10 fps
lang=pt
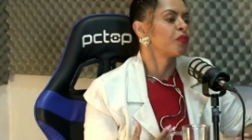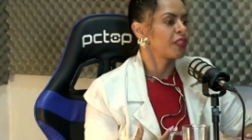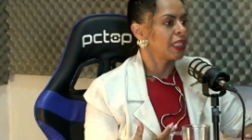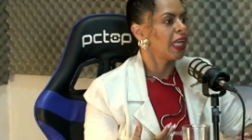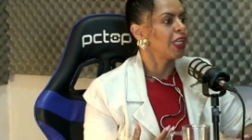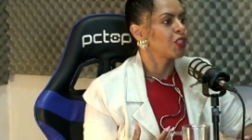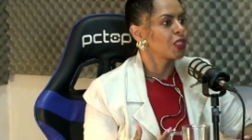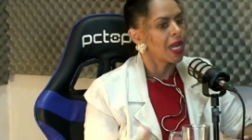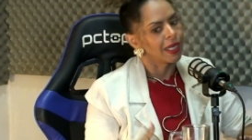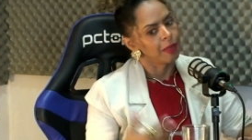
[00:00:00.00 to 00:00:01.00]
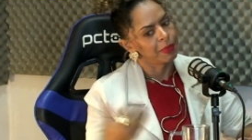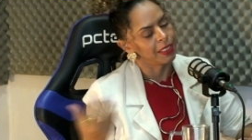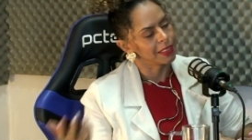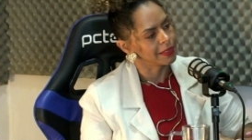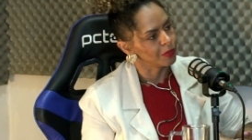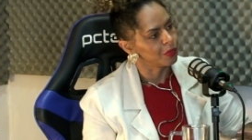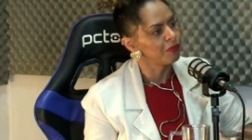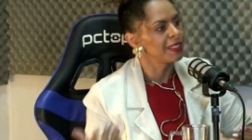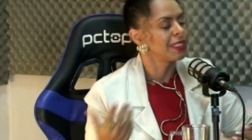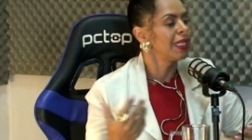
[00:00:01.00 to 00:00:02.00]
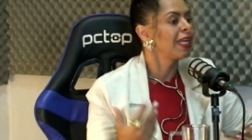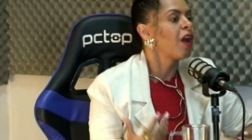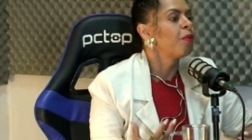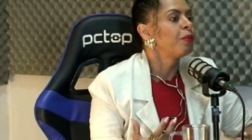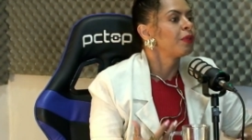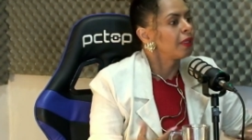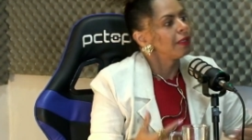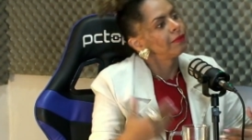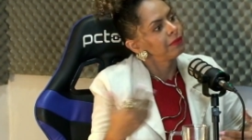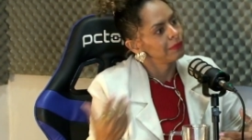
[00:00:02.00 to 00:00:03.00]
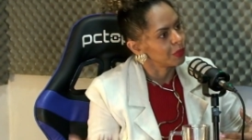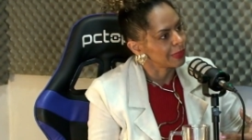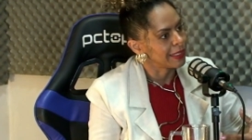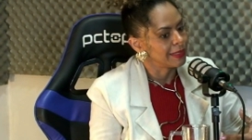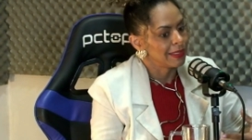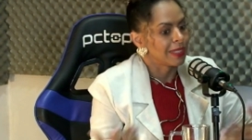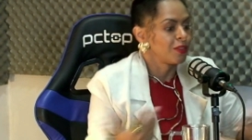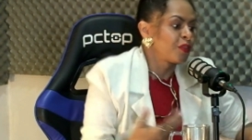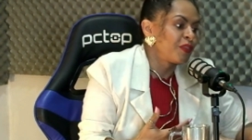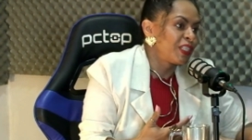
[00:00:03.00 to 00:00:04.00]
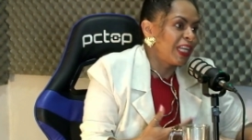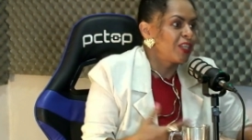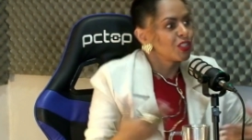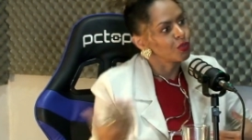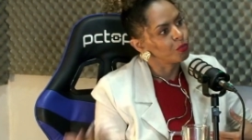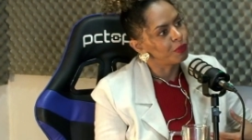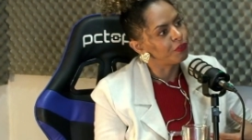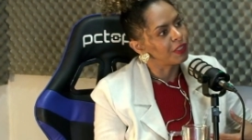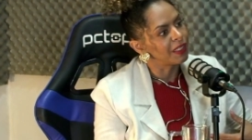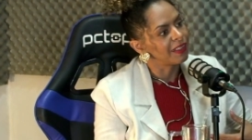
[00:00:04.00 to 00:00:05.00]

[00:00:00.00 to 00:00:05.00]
suficiente, aí a penetração não vai ser legal, porque não está excitada o suficiente, não lubrifica.